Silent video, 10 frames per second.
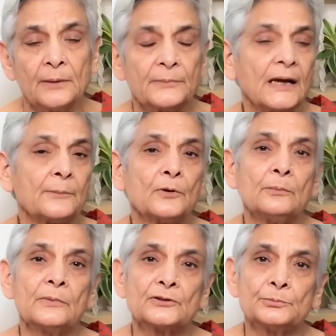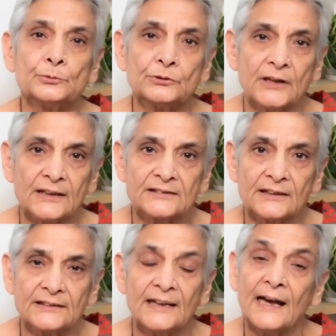अपने आप को मजबूत रख
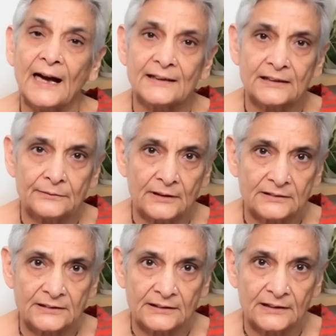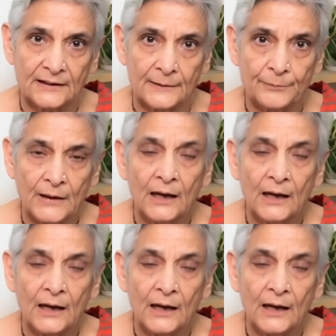सकते हैं एक्टिव रख सकते हैं